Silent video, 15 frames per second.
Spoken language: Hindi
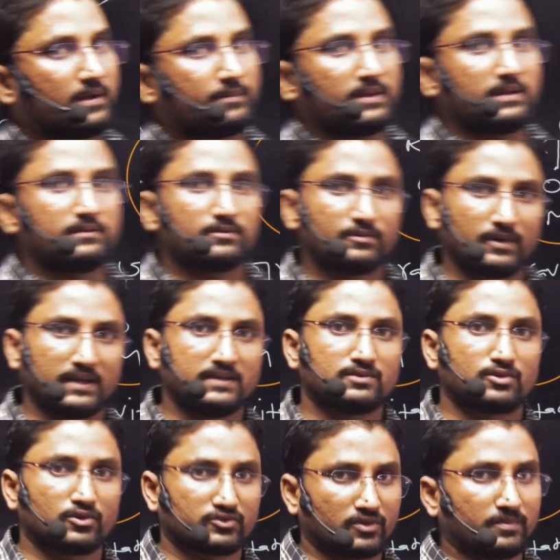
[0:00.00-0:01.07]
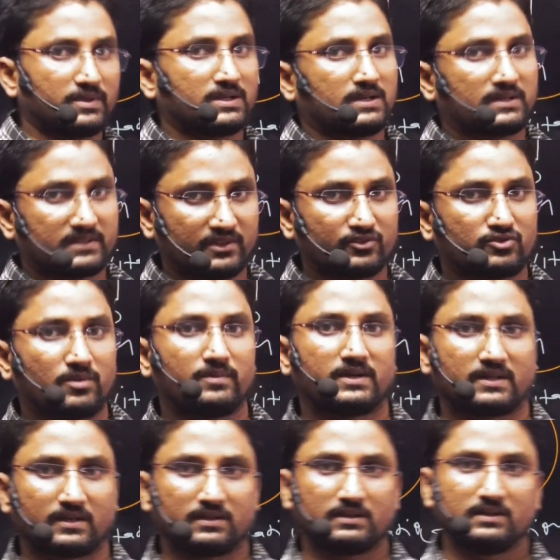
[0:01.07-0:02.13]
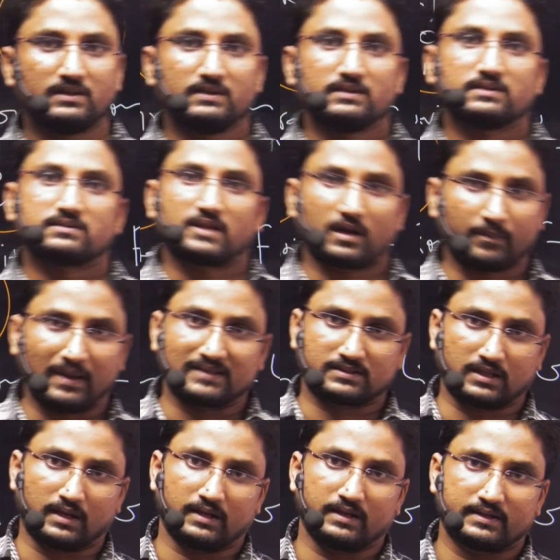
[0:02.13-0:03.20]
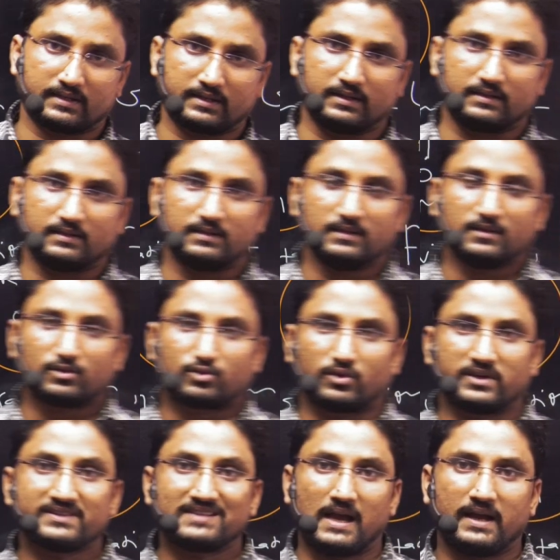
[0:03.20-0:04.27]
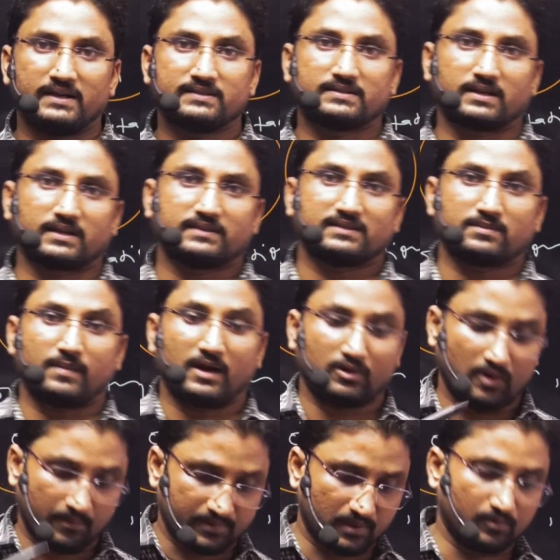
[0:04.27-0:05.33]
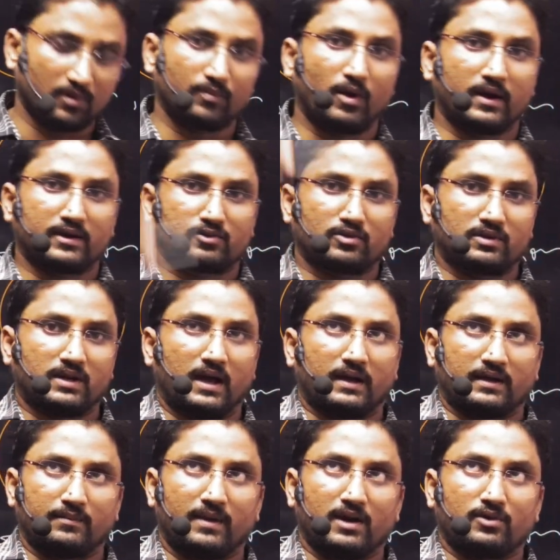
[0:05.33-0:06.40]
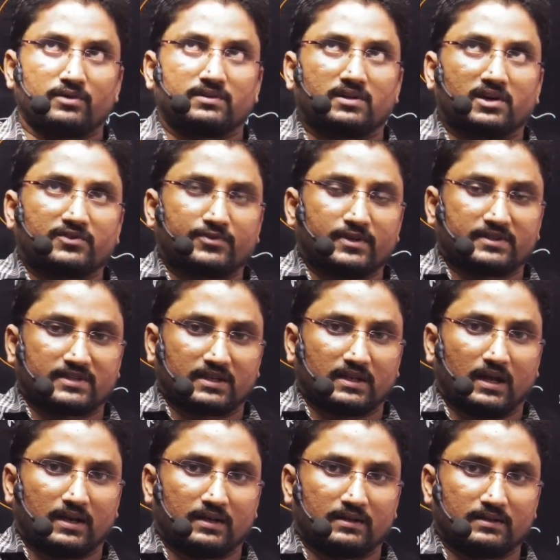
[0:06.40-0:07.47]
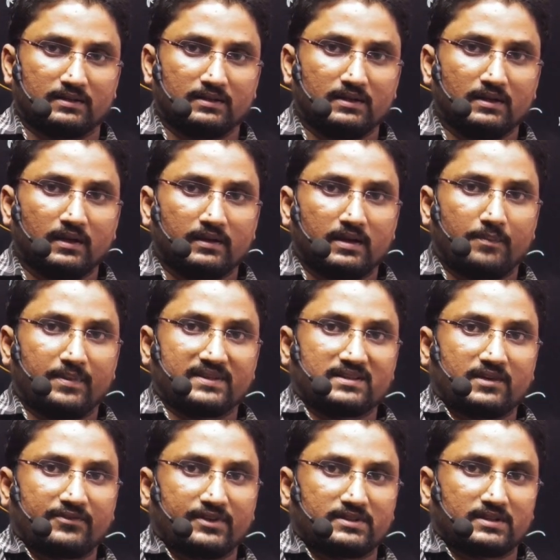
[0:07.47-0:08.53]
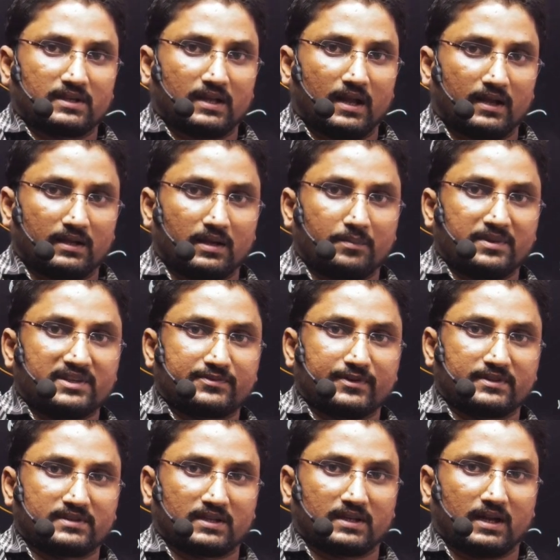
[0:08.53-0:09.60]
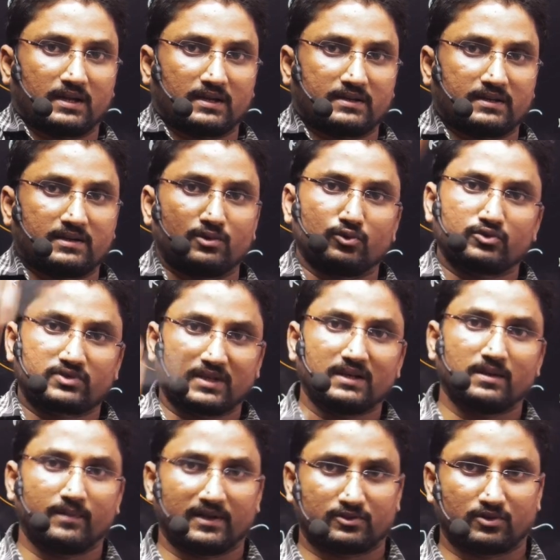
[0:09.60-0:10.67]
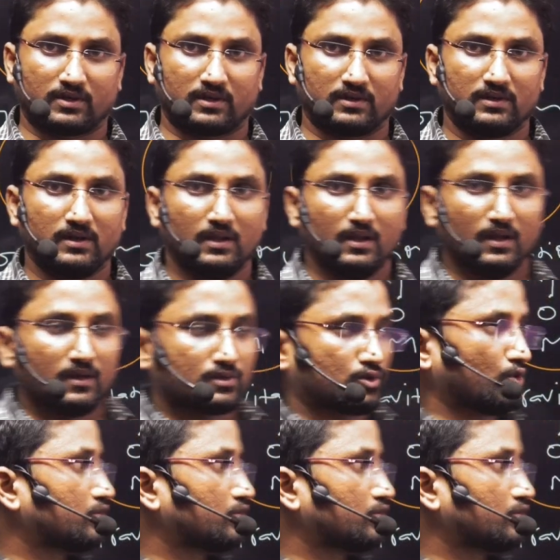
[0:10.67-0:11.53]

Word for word: में वही दो मीटर तीन मीटर तक बात कर रहे हैं ठीक है तो इस हाइट से अगर जैसे मान लो अभी हम लोग बॉडी को गिरा रहे हैं मान लो दस फीट से गिरा रहे हैं या पंद्रह फीट से गिराएंगे या बीस फीट से गिराएंगे ठीक है उसके लिए बात हो रहा है तो उस